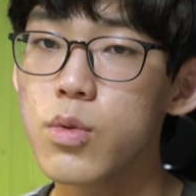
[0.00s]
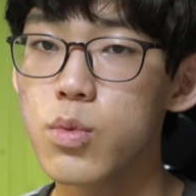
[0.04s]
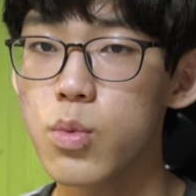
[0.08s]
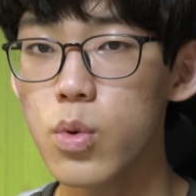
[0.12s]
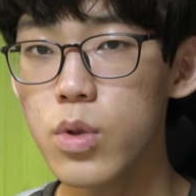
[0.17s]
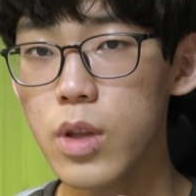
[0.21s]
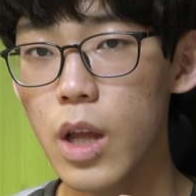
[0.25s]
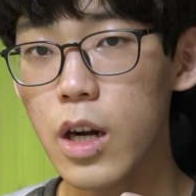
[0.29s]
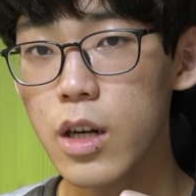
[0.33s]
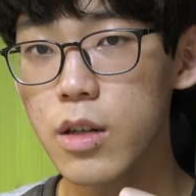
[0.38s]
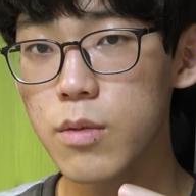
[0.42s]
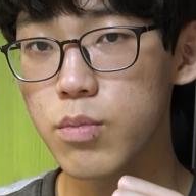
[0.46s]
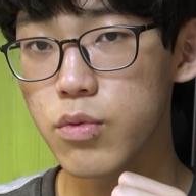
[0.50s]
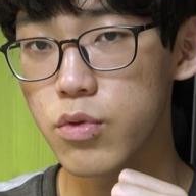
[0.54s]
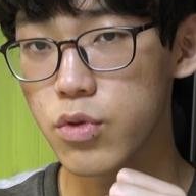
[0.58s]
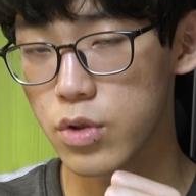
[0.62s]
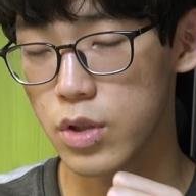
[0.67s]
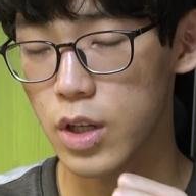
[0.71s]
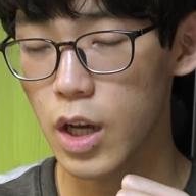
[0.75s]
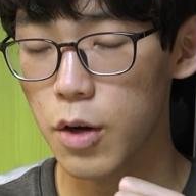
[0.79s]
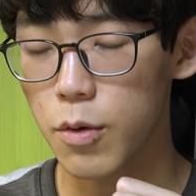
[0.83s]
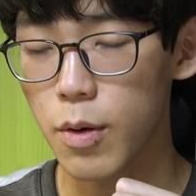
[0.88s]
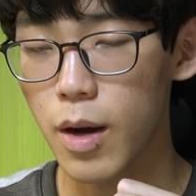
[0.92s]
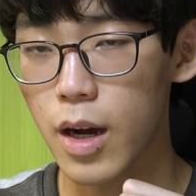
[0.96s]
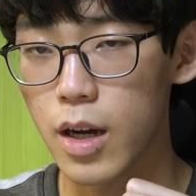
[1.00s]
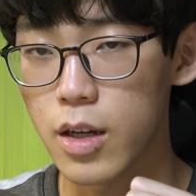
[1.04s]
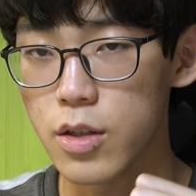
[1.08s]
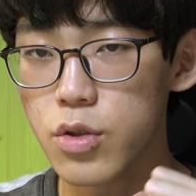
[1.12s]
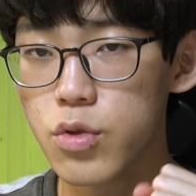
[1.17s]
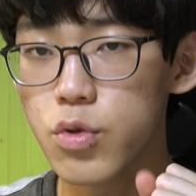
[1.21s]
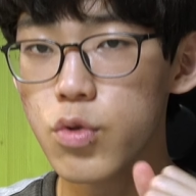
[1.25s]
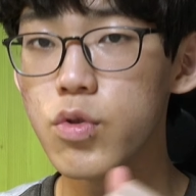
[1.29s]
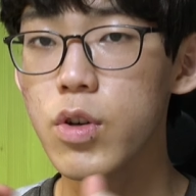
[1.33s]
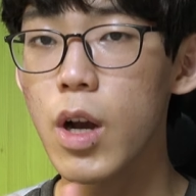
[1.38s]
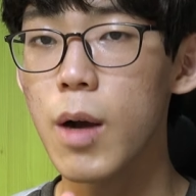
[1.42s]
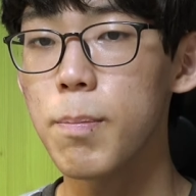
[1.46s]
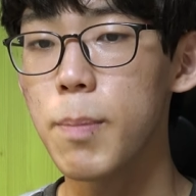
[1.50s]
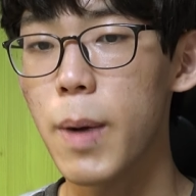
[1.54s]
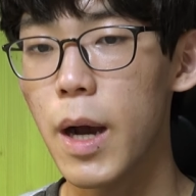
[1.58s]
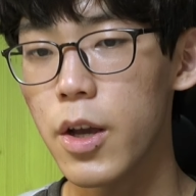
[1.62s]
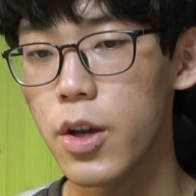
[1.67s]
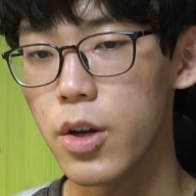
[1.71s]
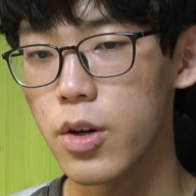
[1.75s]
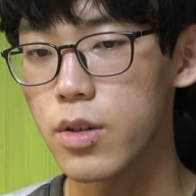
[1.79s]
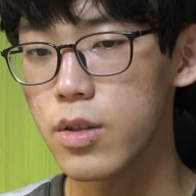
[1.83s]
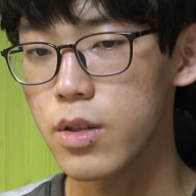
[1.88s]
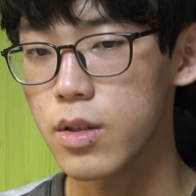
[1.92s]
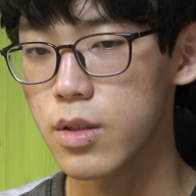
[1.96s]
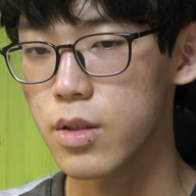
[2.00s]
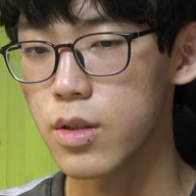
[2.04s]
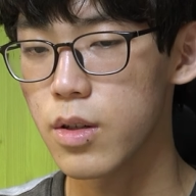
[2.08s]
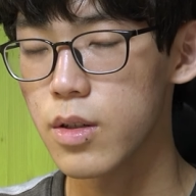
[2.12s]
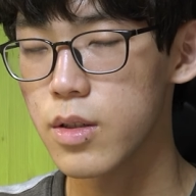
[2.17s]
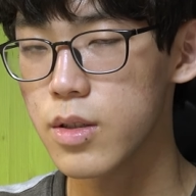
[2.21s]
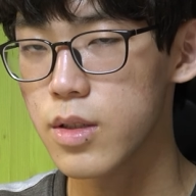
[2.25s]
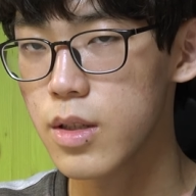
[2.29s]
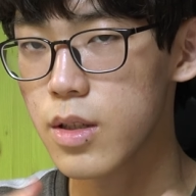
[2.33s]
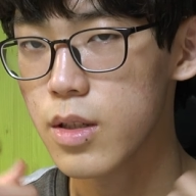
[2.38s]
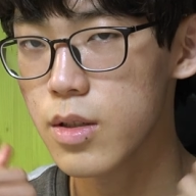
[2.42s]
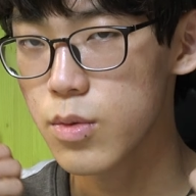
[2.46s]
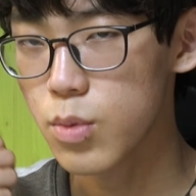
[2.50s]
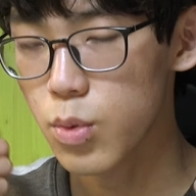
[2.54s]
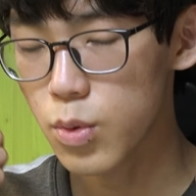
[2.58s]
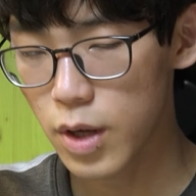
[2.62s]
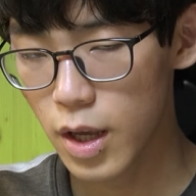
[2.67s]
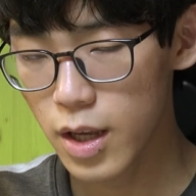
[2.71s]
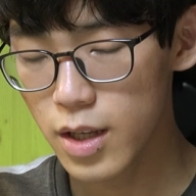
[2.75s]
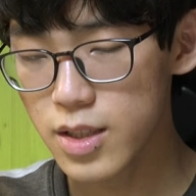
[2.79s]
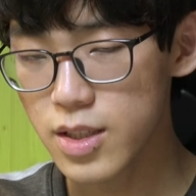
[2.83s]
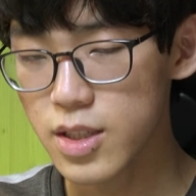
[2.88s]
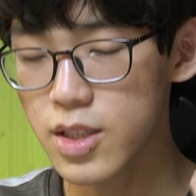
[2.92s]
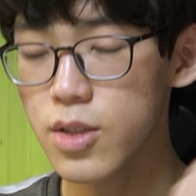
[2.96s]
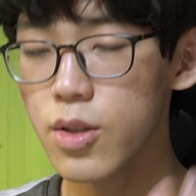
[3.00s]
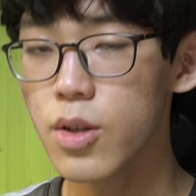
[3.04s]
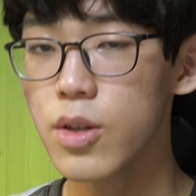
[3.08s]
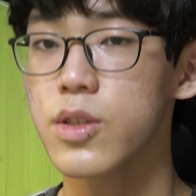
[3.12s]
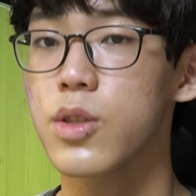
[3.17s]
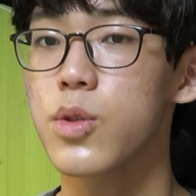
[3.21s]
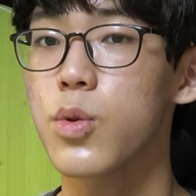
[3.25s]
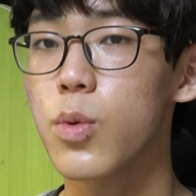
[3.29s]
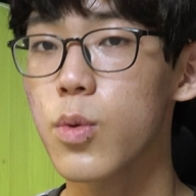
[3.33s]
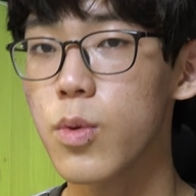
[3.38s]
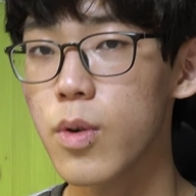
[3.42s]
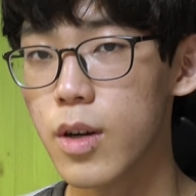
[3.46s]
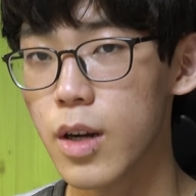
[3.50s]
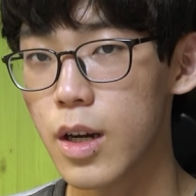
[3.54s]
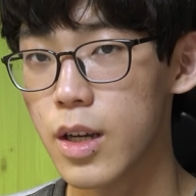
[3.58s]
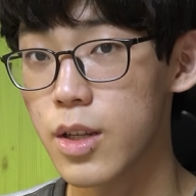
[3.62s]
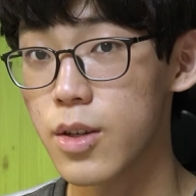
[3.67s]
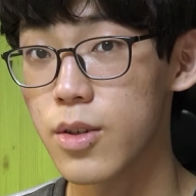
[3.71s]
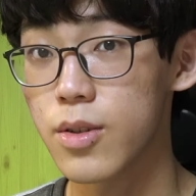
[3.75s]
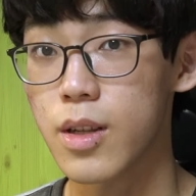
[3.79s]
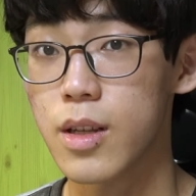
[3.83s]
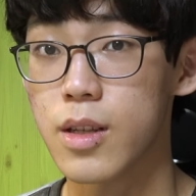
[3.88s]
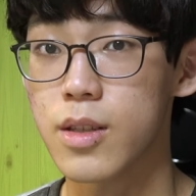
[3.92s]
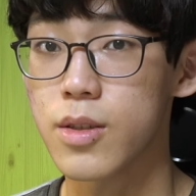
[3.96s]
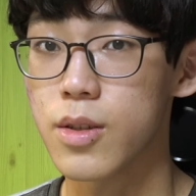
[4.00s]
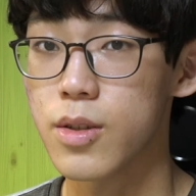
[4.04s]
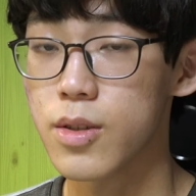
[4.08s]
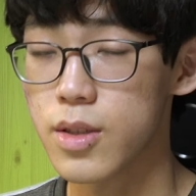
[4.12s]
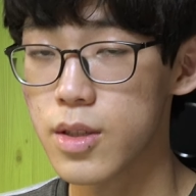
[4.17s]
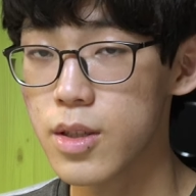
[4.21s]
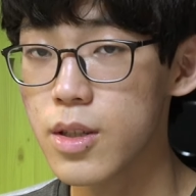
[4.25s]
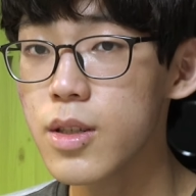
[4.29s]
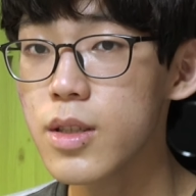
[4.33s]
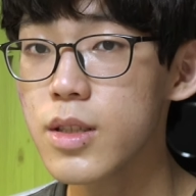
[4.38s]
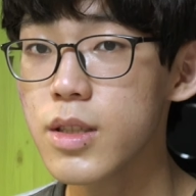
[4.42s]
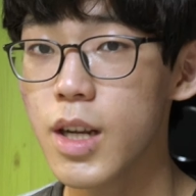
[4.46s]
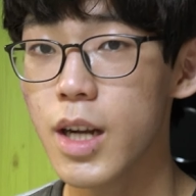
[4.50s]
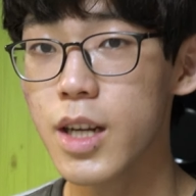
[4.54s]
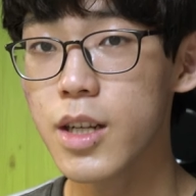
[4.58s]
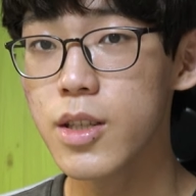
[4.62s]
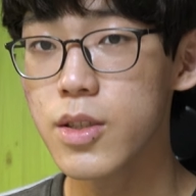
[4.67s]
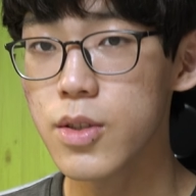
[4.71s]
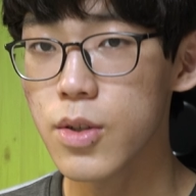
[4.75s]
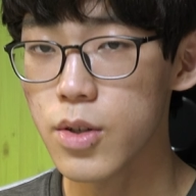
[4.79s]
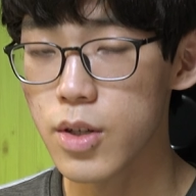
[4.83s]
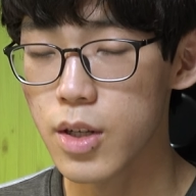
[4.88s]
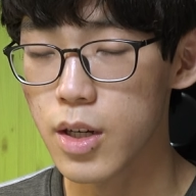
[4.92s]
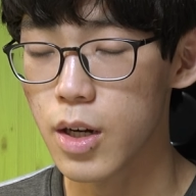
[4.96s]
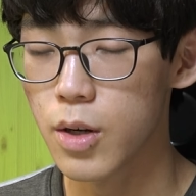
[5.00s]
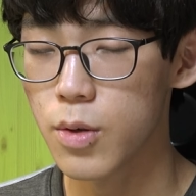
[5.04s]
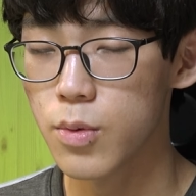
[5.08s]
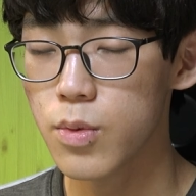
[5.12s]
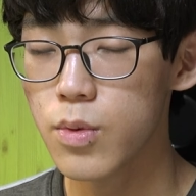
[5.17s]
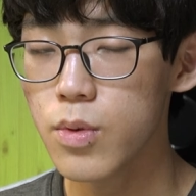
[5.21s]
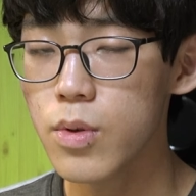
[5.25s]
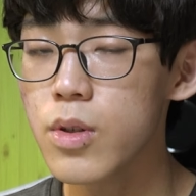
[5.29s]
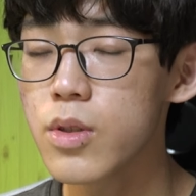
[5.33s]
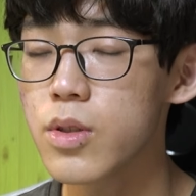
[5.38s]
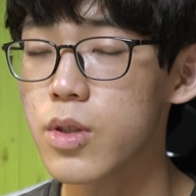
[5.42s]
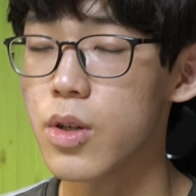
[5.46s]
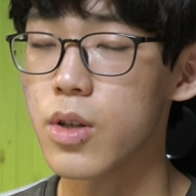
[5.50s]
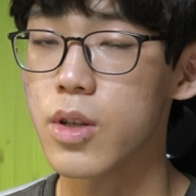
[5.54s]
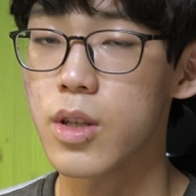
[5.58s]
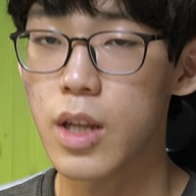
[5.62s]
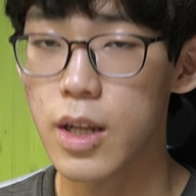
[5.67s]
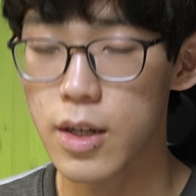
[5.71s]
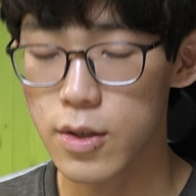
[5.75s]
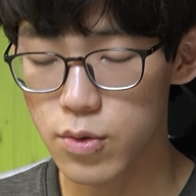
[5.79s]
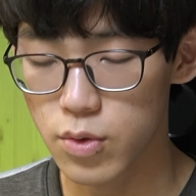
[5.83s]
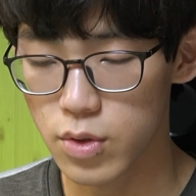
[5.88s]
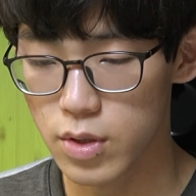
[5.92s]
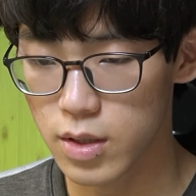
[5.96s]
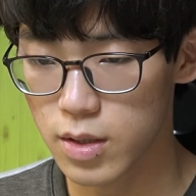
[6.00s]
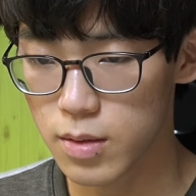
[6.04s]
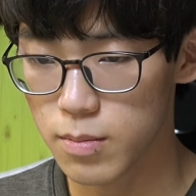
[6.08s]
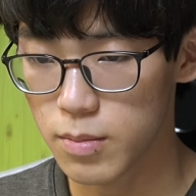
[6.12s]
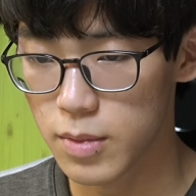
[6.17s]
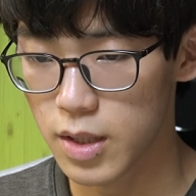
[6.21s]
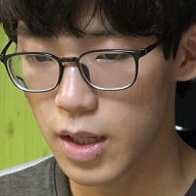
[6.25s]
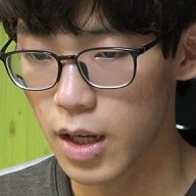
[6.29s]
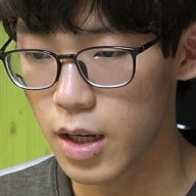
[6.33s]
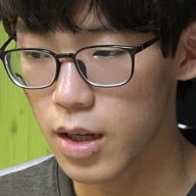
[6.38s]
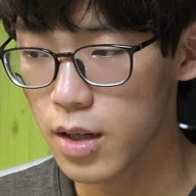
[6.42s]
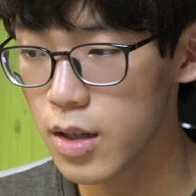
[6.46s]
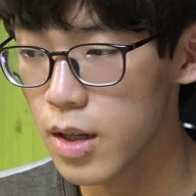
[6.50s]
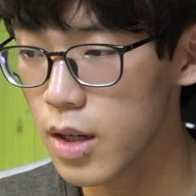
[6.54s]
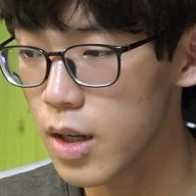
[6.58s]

또 다른 분야와 융합하여 그것을 통해 시너지 효과가 일어나는 것을 창의성이라고 정의내릴 수 있습니다.